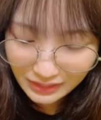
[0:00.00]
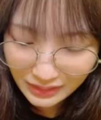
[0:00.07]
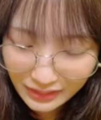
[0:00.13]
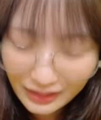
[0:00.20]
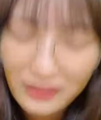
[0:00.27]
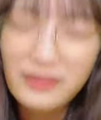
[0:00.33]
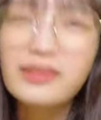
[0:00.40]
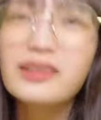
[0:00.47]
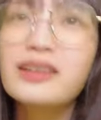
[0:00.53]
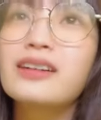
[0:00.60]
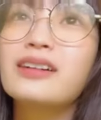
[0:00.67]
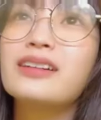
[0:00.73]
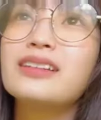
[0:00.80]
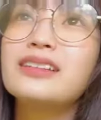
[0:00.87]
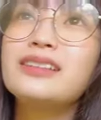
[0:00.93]
あれかな
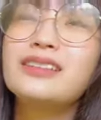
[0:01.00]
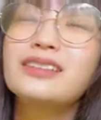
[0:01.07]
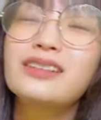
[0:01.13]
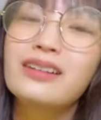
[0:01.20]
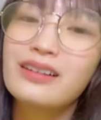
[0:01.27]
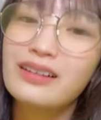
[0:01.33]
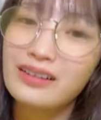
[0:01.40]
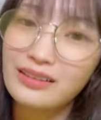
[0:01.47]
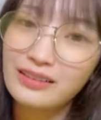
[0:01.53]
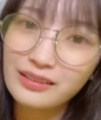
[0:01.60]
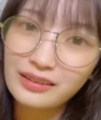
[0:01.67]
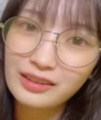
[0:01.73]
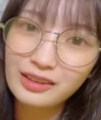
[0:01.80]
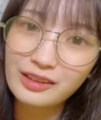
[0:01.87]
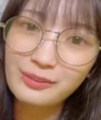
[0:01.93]
一花が
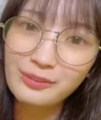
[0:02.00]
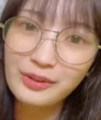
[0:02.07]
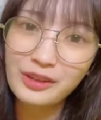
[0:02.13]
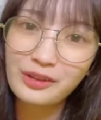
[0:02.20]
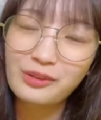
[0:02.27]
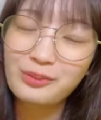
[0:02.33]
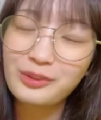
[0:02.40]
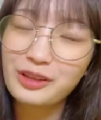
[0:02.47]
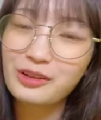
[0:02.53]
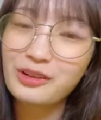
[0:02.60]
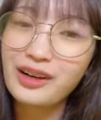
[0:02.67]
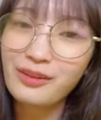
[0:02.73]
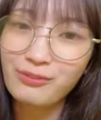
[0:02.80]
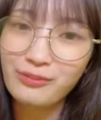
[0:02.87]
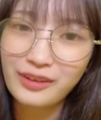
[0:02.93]

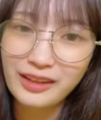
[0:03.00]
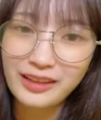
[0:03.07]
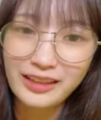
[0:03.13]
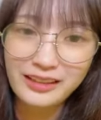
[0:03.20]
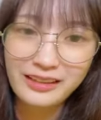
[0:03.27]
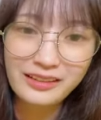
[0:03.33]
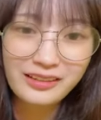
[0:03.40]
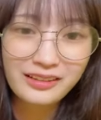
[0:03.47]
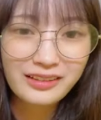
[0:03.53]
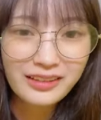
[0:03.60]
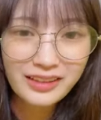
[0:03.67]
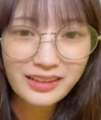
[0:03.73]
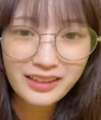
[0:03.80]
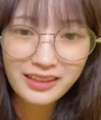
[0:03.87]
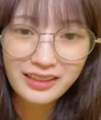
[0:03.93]
ピコピコハンマーで
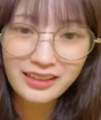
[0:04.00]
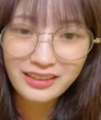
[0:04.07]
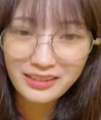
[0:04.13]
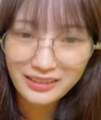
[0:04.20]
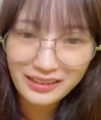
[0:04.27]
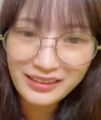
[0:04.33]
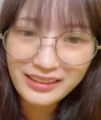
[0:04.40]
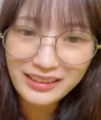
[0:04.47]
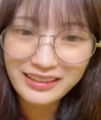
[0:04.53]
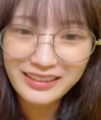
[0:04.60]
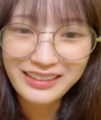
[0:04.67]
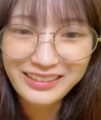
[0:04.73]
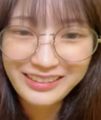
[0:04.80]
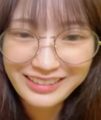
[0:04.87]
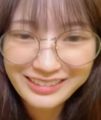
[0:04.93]
叩いて
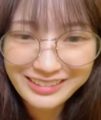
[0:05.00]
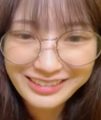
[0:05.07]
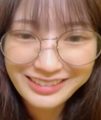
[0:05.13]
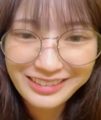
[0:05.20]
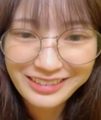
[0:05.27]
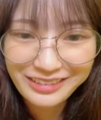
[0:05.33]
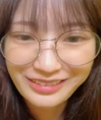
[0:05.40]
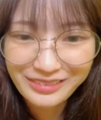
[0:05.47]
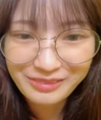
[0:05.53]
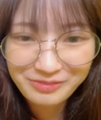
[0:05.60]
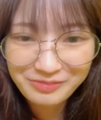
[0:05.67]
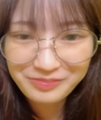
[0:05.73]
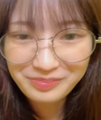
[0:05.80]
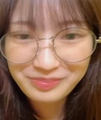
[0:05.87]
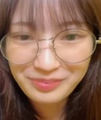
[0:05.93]
るやつかな
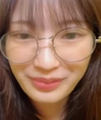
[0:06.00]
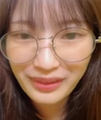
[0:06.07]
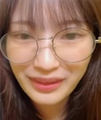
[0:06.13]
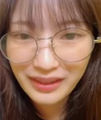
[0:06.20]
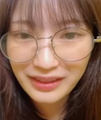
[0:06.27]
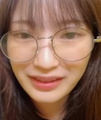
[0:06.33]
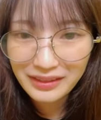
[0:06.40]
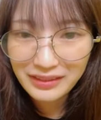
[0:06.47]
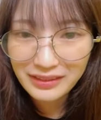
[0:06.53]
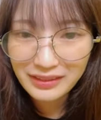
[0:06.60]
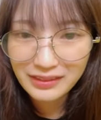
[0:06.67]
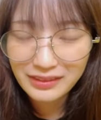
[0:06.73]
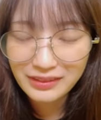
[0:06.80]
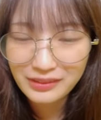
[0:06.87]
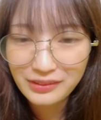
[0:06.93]

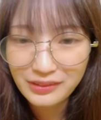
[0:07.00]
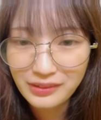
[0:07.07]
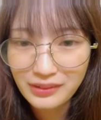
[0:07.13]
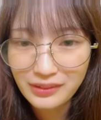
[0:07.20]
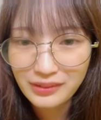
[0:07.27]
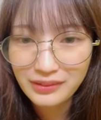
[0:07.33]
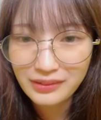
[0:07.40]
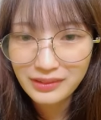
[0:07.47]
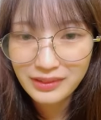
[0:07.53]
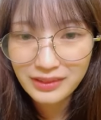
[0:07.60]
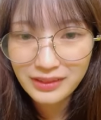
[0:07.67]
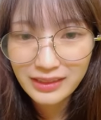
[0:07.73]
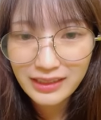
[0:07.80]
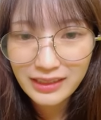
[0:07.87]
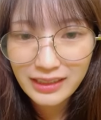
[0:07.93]
そう
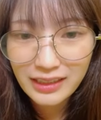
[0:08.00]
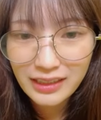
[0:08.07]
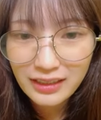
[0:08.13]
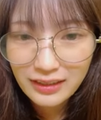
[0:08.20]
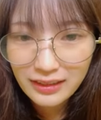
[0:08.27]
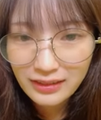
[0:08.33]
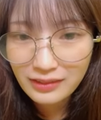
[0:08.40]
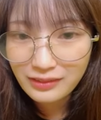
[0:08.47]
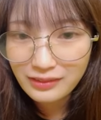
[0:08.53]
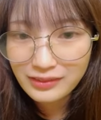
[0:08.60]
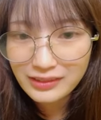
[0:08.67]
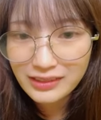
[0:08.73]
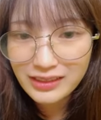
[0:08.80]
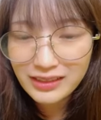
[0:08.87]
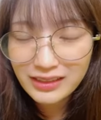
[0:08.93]

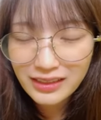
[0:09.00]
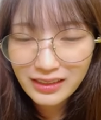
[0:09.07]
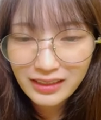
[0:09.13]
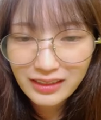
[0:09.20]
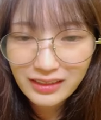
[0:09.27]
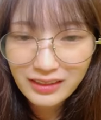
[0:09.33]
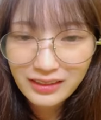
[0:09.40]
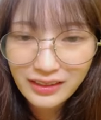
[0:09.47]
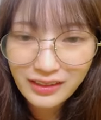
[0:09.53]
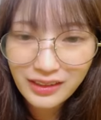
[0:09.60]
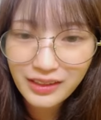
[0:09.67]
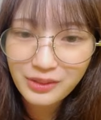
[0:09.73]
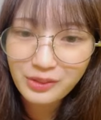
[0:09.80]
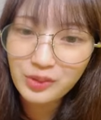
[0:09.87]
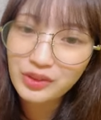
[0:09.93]
個人的に
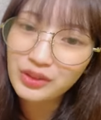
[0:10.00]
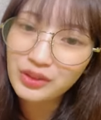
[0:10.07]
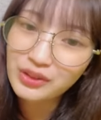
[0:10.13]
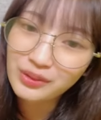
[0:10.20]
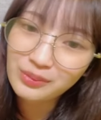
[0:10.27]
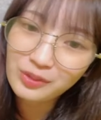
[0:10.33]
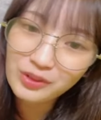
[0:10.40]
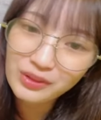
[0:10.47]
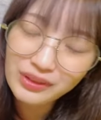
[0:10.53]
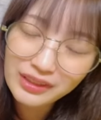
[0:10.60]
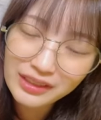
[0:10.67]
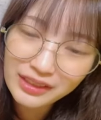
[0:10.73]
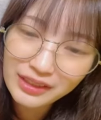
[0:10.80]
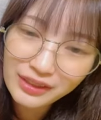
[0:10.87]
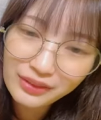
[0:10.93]
高い声よりも
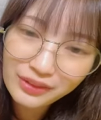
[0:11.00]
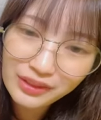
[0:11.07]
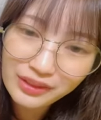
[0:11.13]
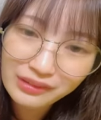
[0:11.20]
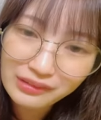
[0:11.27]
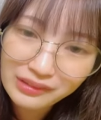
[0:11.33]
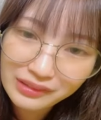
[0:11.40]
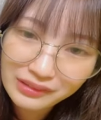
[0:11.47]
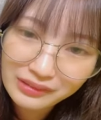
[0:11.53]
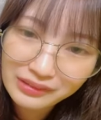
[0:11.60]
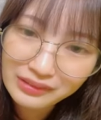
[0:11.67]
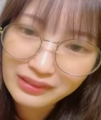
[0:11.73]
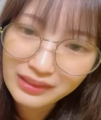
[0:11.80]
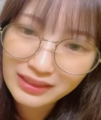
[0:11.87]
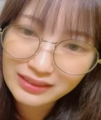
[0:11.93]
低い声の
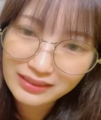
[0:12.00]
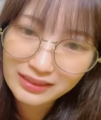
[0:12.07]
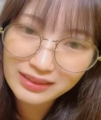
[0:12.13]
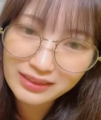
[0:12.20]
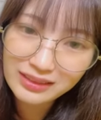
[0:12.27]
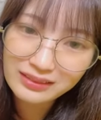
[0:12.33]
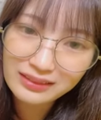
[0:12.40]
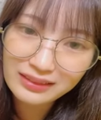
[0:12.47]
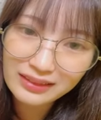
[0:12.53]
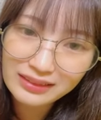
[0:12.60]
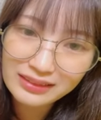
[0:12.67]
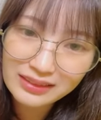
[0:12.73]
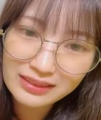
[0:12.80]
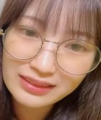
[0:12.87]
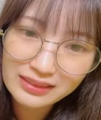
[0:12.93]
方が優しく感
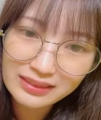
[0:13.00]
じで